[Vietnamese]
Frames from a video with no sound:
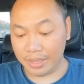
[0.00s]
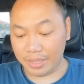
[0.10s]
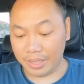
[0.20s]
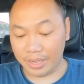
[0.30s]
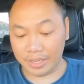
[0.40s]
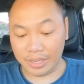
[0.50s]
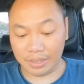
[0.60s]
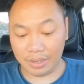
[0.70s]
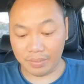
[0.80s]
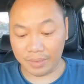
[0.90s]
gia đình các
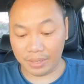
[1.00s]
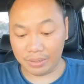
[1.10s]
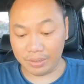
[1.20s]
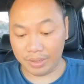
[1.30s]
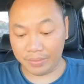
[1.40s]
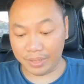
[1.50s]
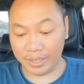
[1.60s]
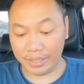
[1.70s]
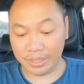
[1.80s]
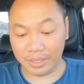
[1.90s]
con và hậu vệ phải
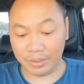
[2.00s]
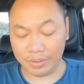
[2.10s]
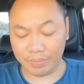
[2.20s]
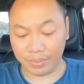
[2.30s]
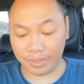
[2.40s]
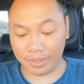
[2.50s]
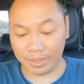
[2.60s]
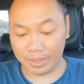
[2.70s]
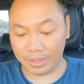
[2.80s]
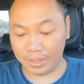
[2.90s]
gánh chịu
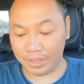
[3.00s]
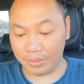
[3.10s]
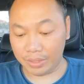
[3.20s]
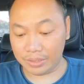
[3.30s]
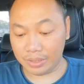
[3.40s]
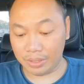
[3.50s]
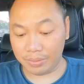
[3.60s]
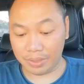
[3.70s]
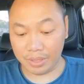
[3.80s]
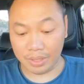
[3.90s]
à, ấn xô
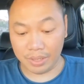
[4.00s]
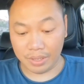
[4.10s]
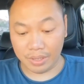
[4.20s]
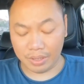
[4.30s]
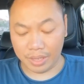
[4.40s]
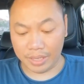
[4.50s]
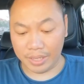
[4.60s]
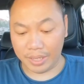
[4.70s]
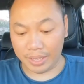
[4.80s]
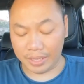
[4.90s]
khán
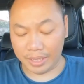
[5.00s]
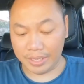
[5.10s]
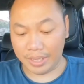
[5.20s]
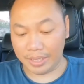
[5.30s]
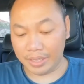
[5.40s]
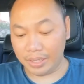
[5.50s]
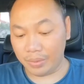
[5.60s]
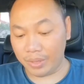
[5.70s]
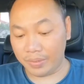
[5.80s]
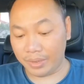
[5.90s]
giả khán giả
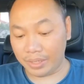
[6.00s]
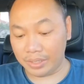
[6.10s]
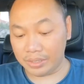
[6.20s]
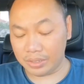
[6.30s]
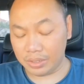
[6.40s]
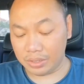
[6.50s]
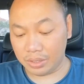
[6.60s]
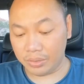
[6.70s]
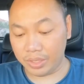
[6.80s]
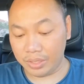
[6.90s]
kiên quyết phản ứng
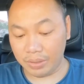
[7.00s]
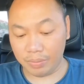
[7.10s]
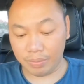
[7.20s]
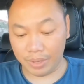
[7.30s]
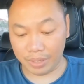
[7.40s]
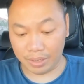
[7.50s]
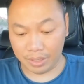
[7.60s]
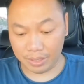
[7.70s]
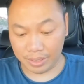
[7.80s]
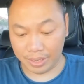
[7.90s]
xô nhớ nhung mà
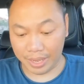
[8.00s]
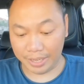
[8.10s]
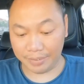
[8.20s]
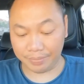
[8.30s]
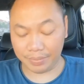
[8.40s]
có là đây